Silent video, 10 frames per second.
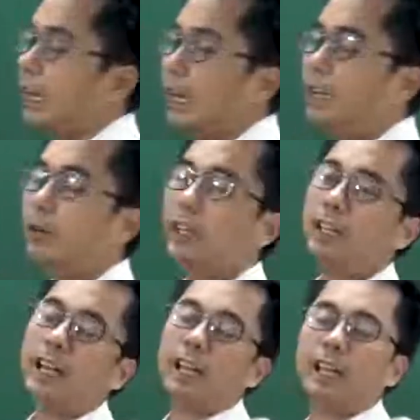cái lưu ý
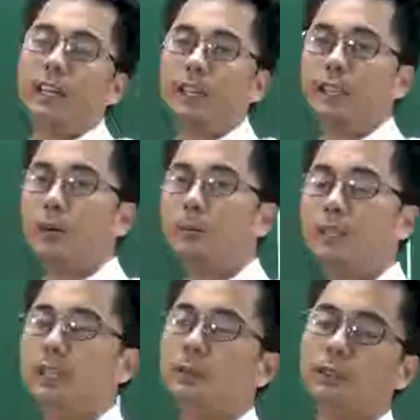này hôm
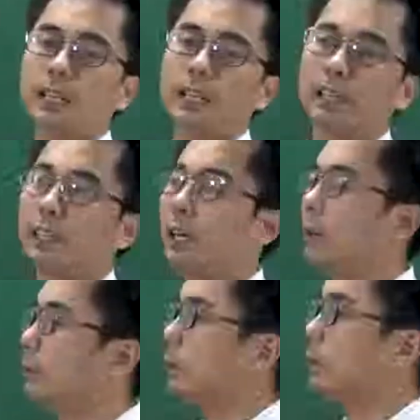trước chúng ta đã được
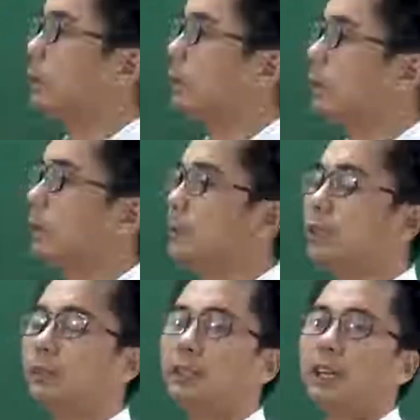học. Hôm trước
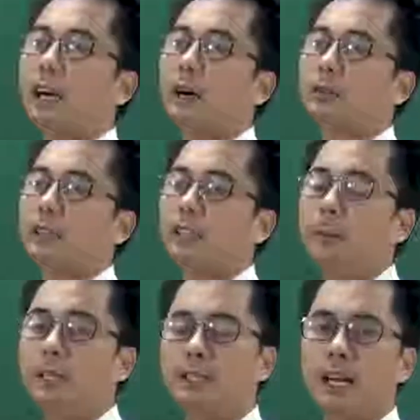chúng ta đã học thì ta
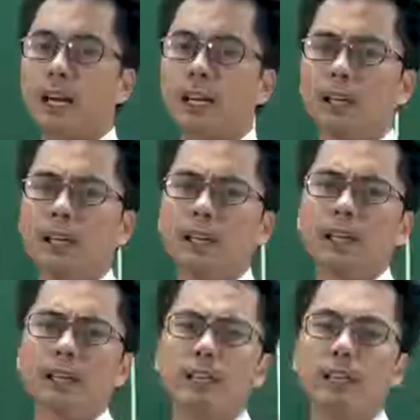biết rằng
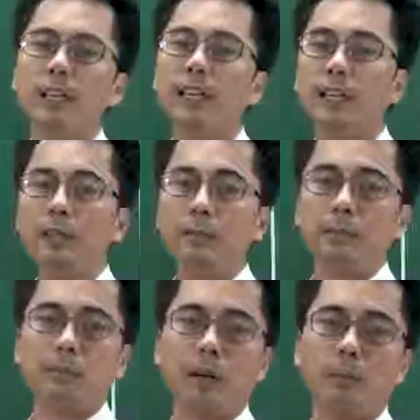khi
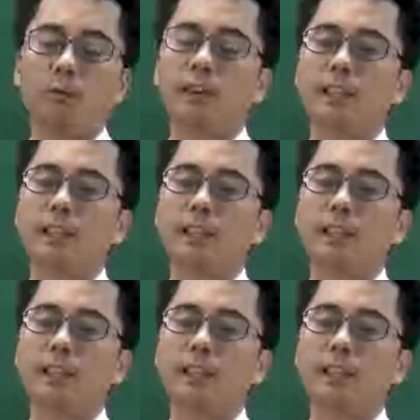mà một vật